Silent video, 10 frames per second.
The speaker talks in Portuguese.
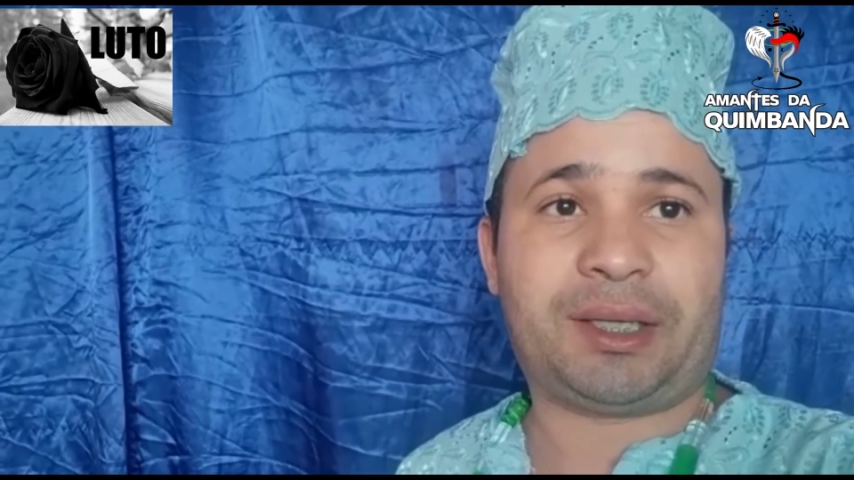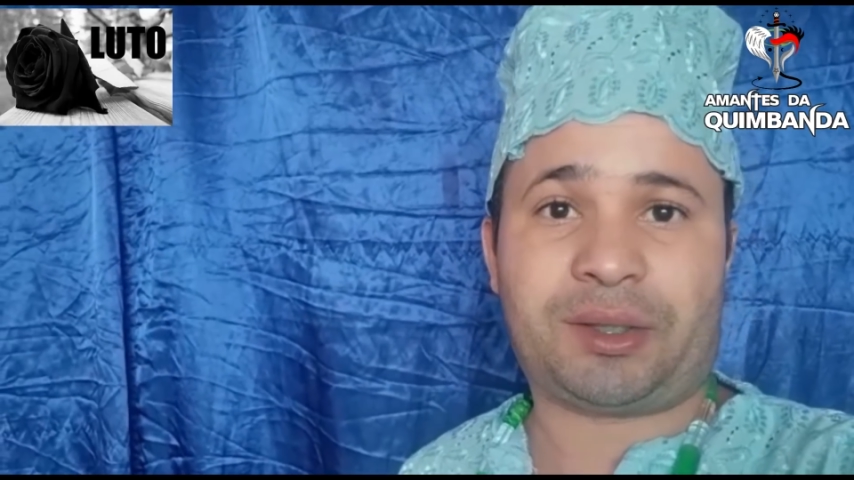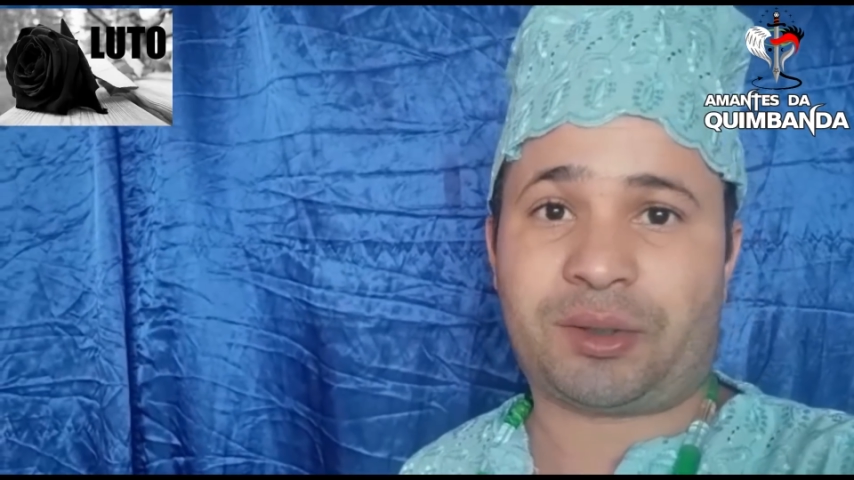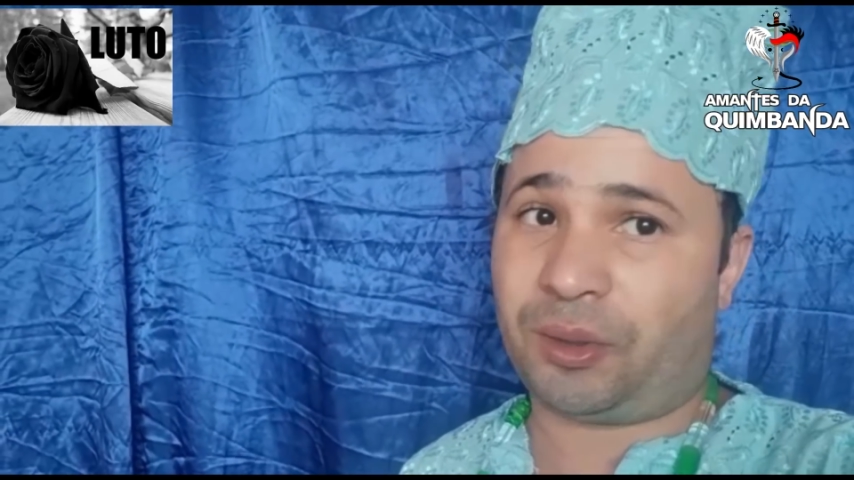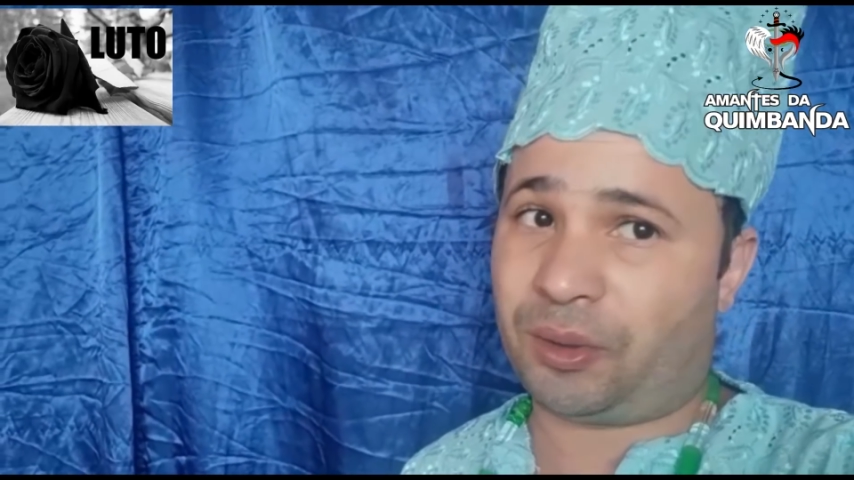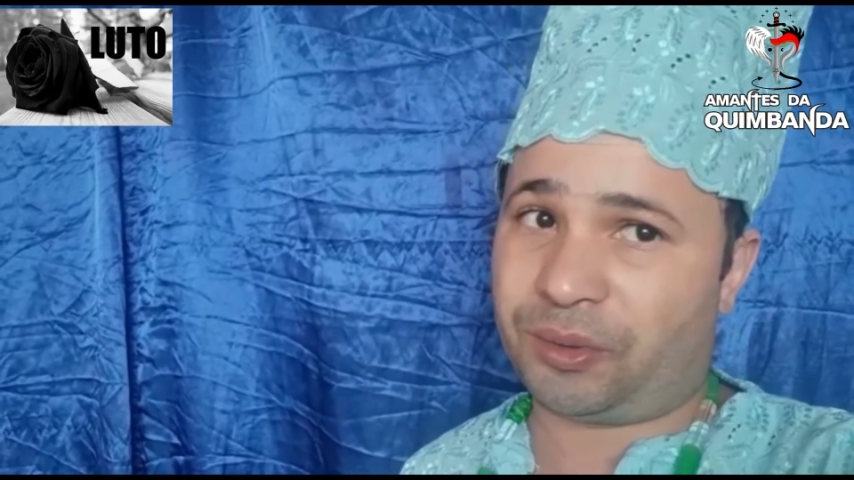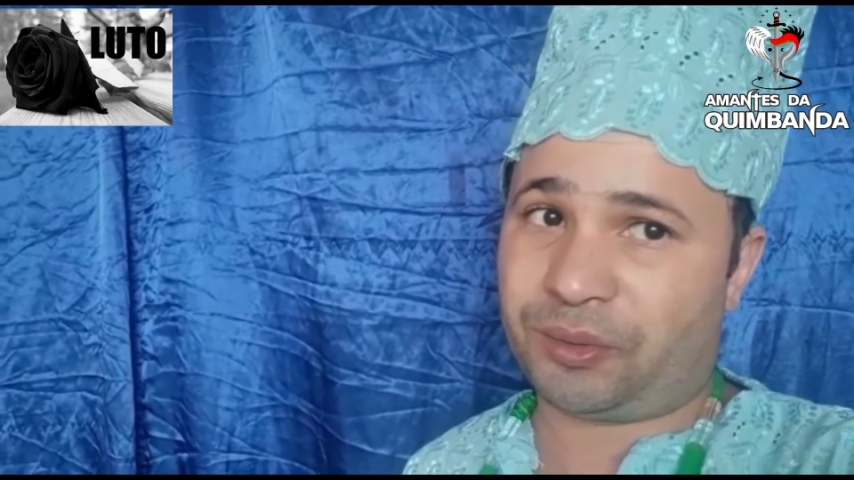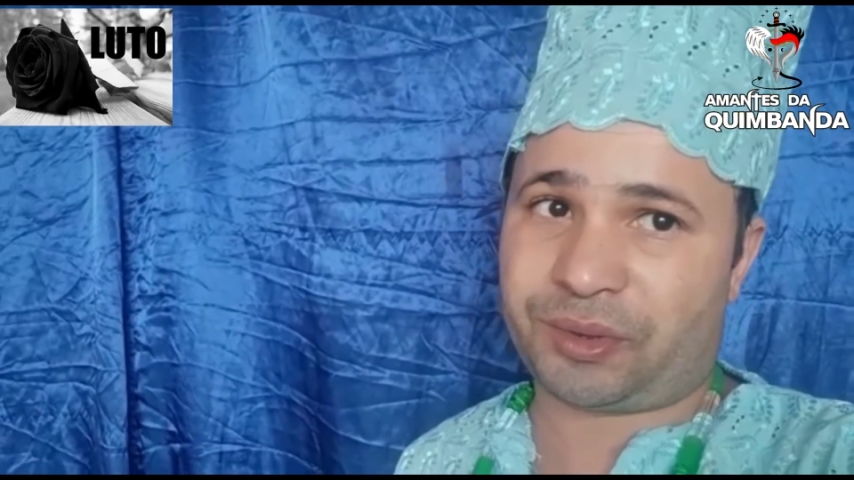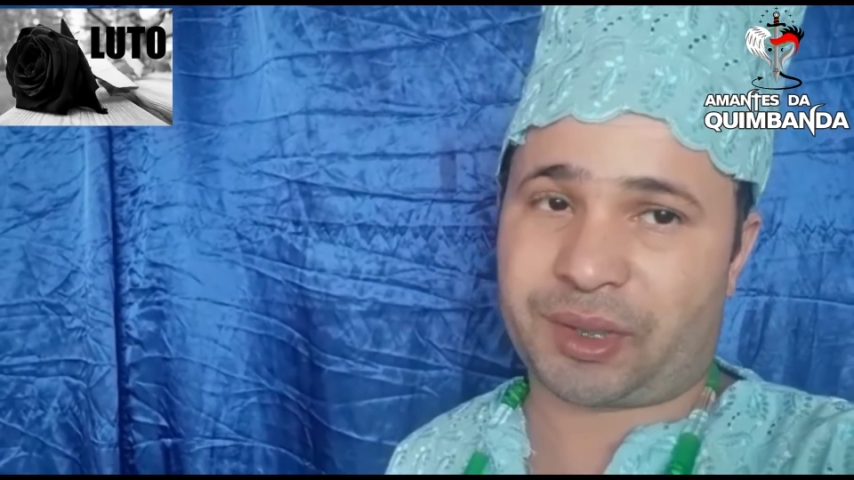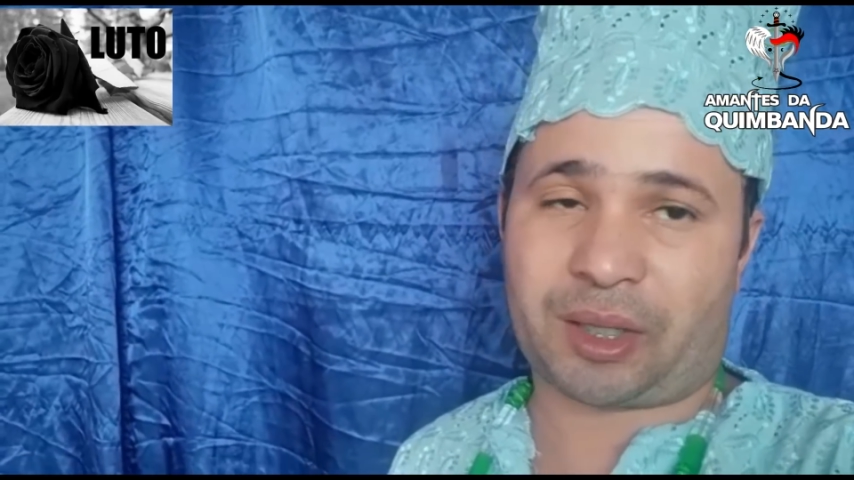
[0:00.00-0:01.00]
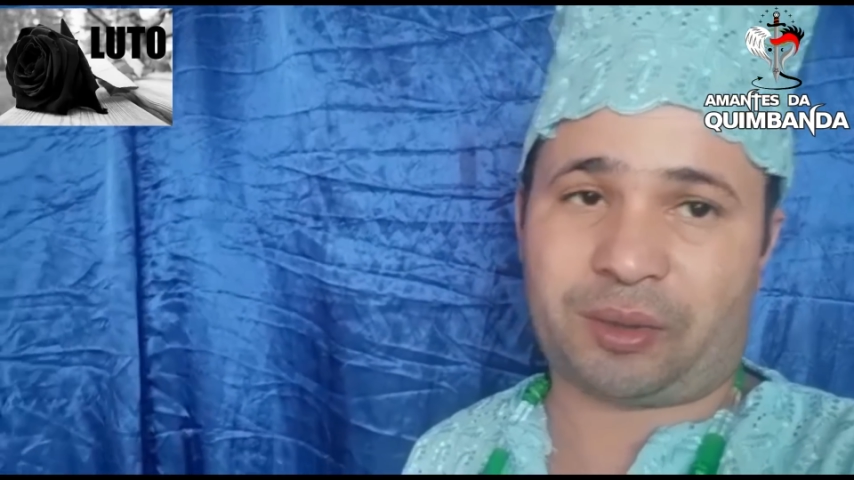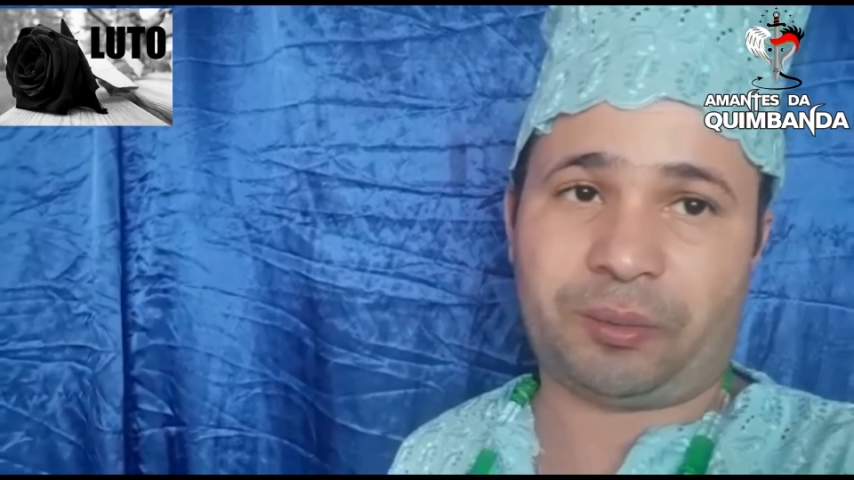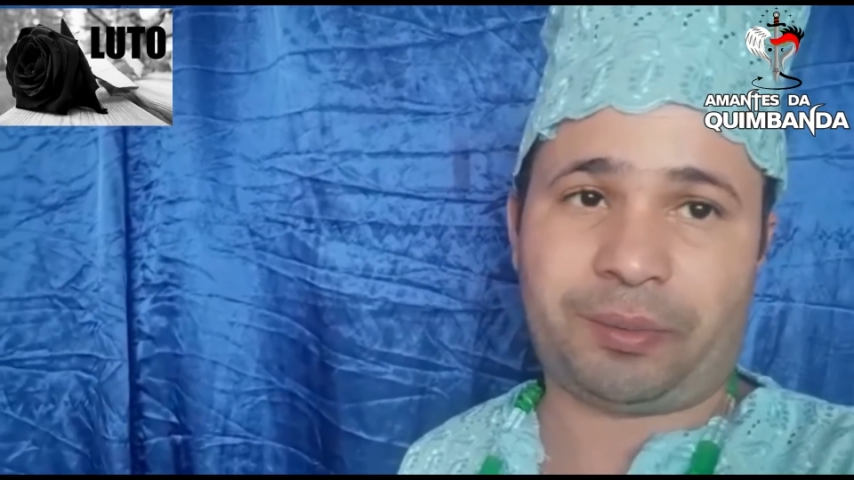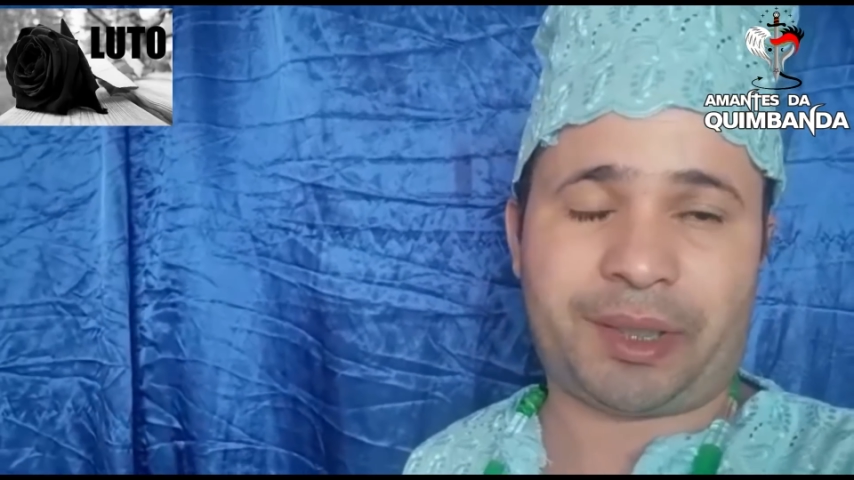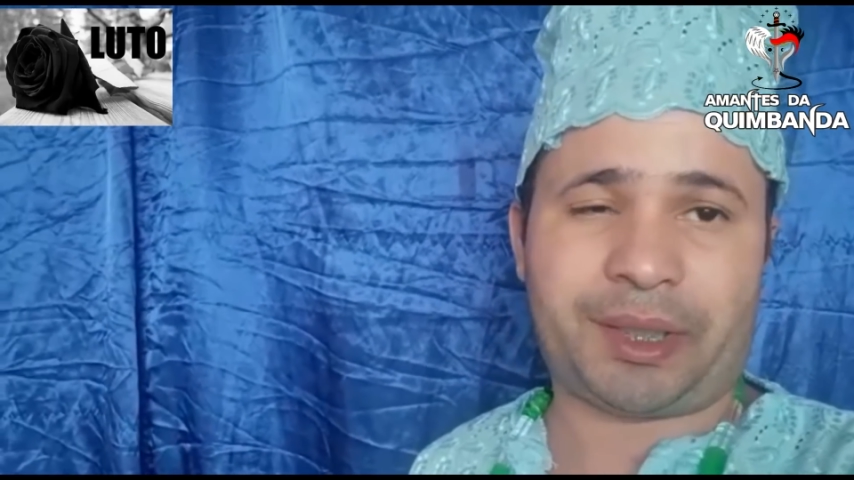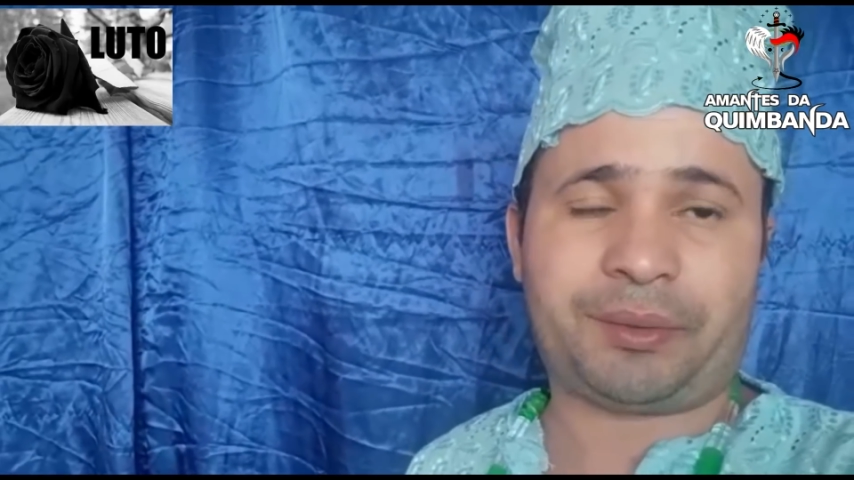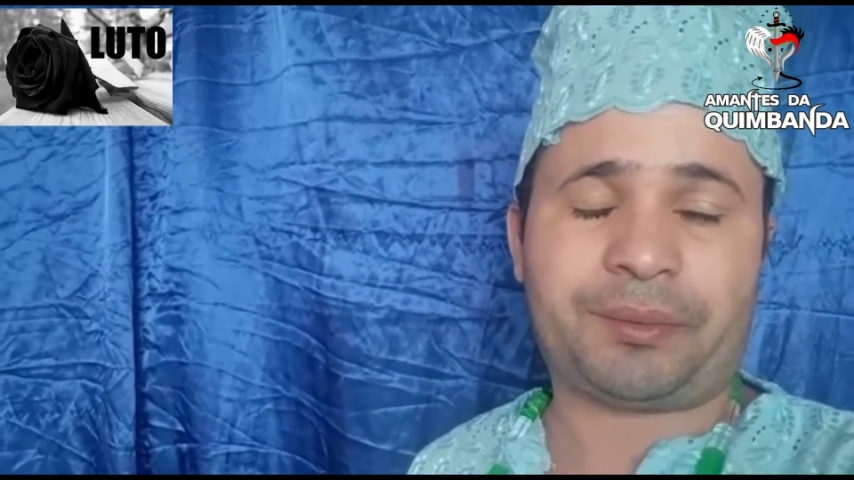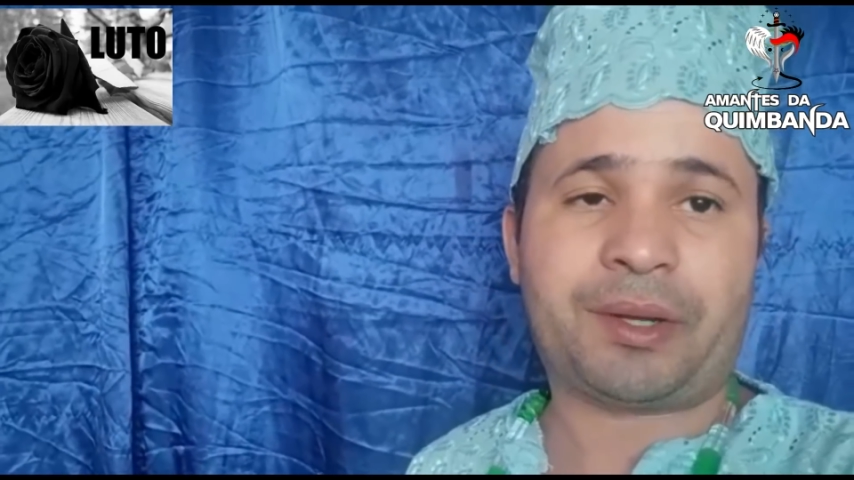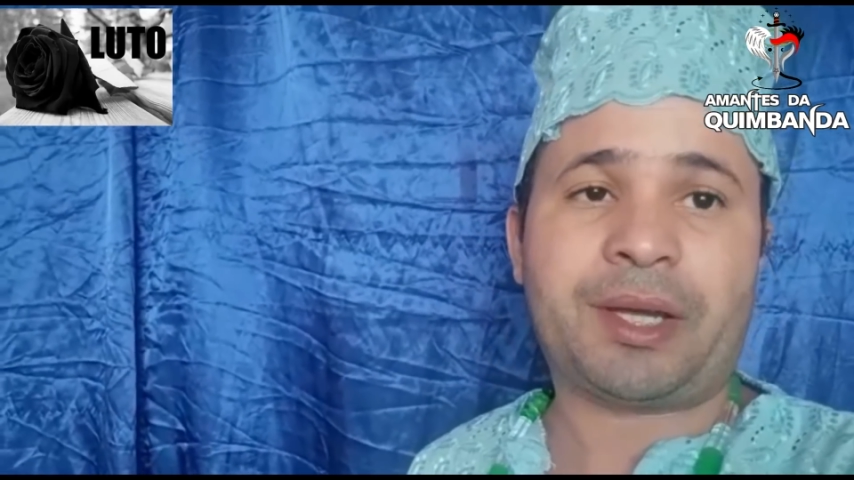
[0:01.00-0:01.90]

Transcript: que todos acompanham.